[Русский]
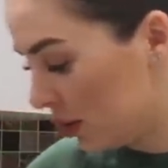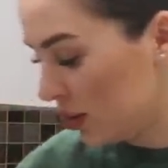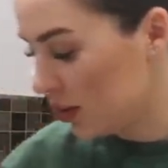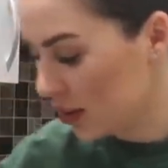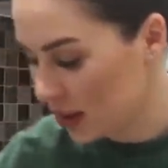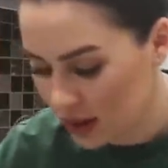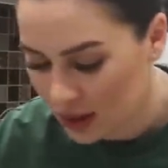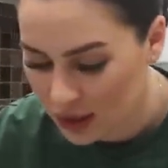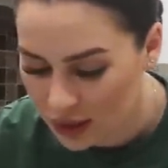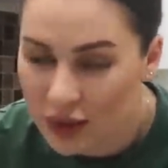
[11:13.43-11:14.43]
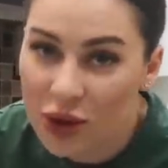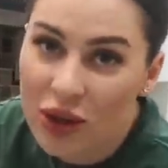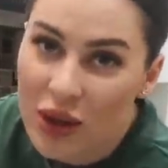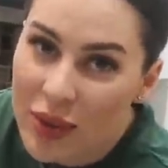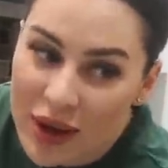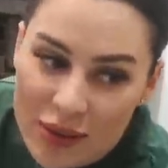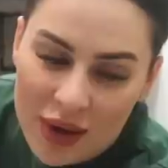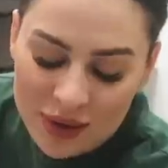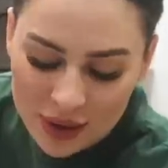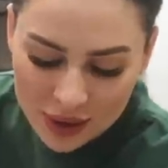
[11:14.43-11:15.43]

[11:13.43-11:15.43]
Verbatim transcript: Что-то опять меня все